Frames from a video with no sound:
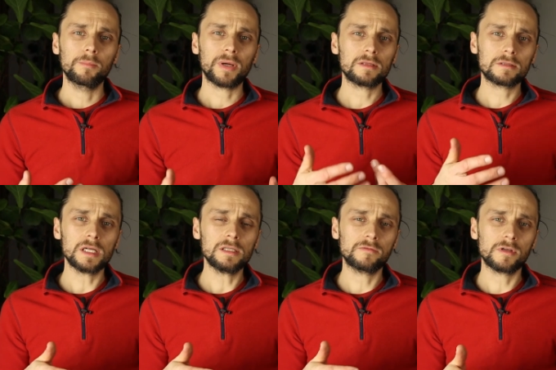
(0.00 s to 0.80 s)

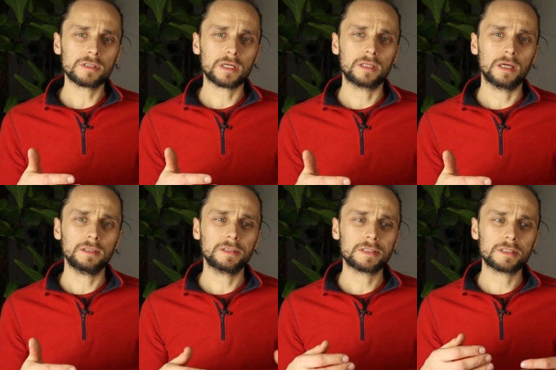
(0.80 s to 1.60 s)
Paradoksalnie wniosek
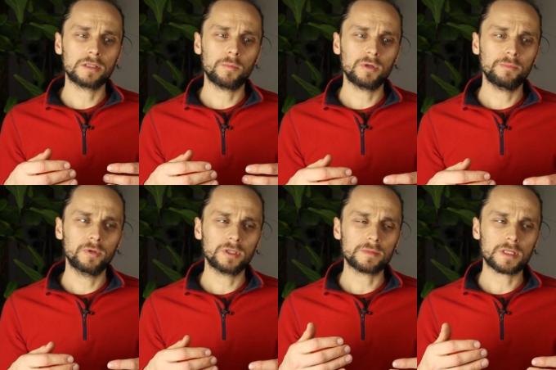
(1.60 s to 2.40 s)
ten jest dobrym
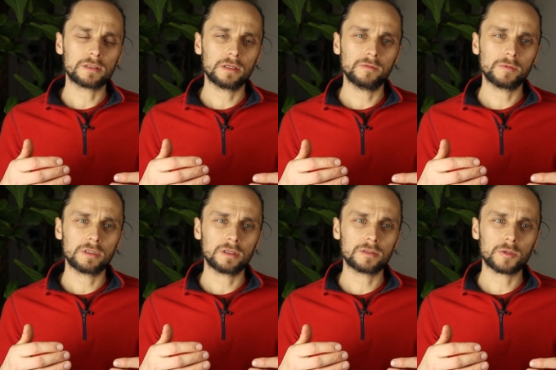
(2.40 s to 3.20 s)
punktem startowym do
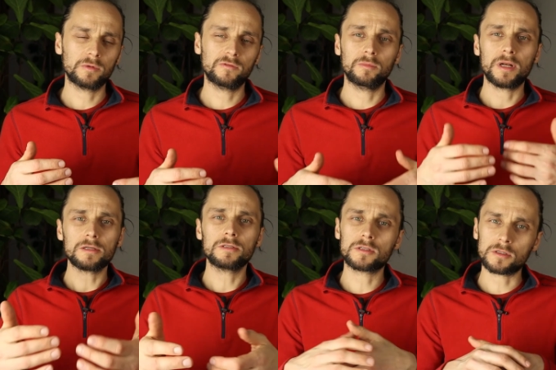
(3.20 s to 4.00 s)
tego, żeby
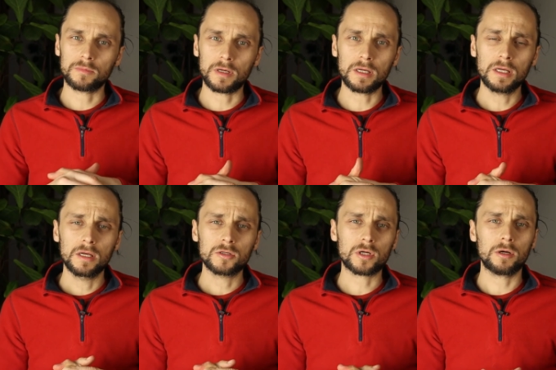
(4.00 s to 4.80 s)
wyobrazić sobie
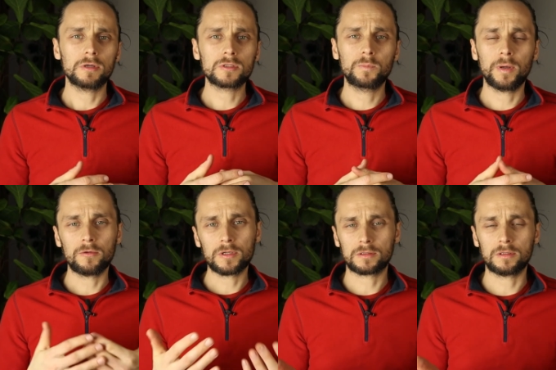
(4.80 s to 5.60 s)
szkołę
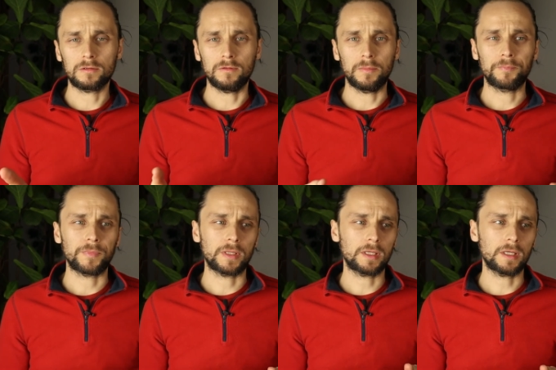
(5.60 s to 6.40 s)
zupełnie od nowa.
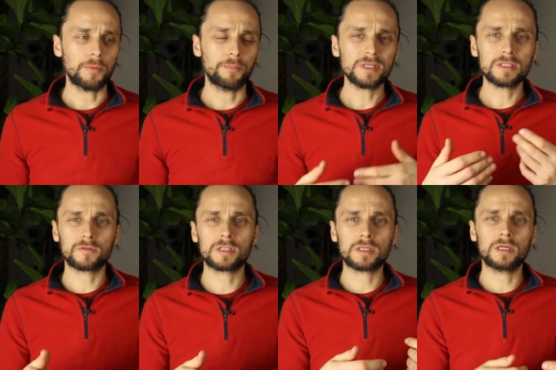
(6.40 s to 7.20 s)
E, bez tych
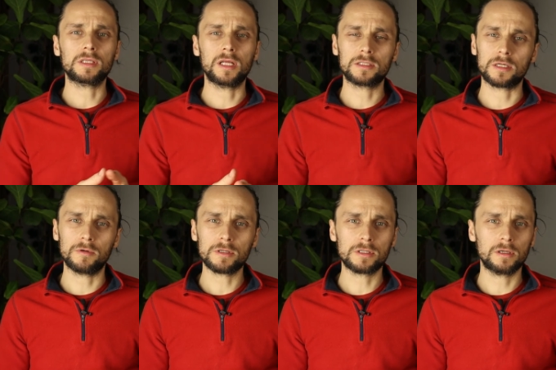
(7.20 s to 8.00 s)
wszystkich
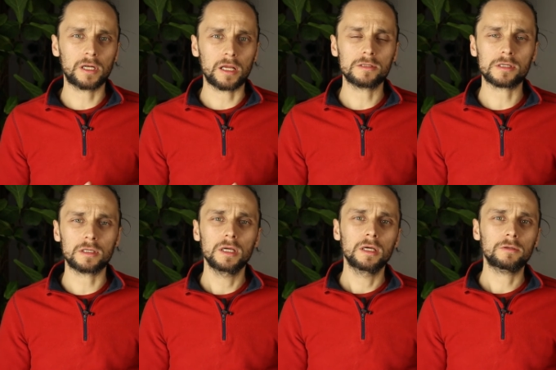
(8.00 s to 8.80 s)
naleciałości i
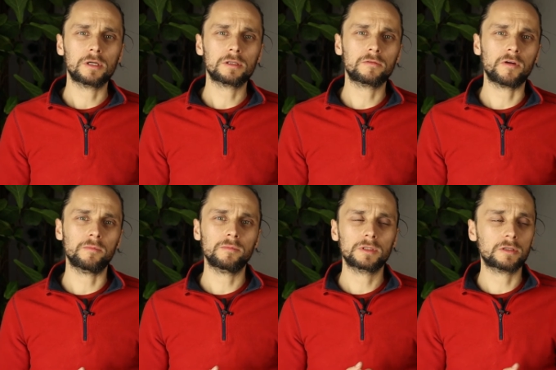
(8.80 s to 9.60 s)
ograniczeń, które
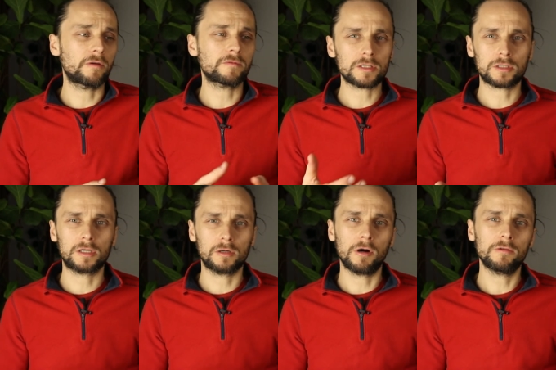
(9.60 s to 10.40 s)
tkwią, tkwią w naszych
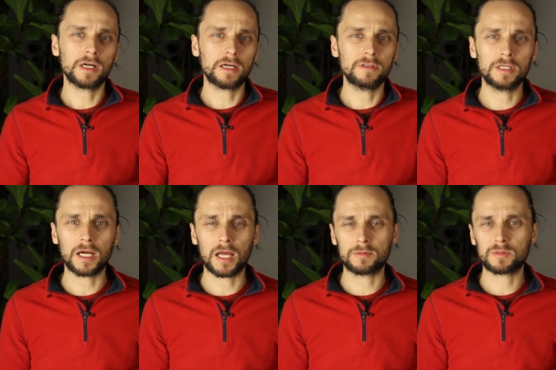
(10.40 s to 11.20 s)
głowach, a
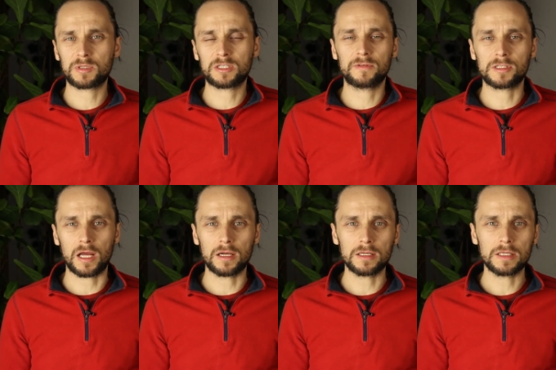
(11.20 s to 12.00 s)
wynikają z
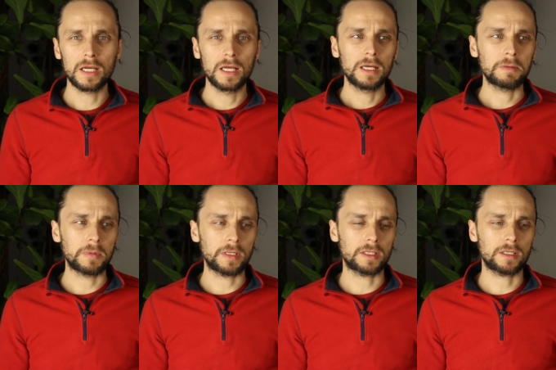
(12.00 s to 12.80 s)
przyzwyczajeń,
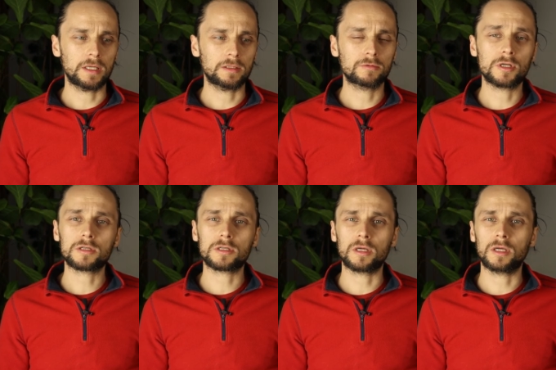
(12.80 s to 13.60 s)

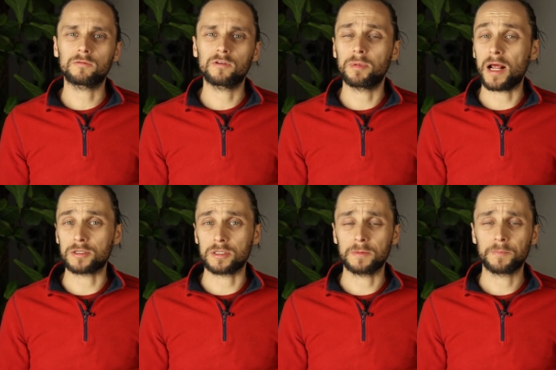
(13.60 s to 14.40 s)
tudzież
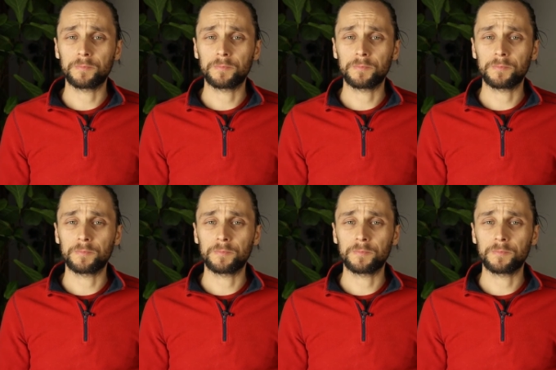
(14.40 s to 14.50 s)
wyobrażeń.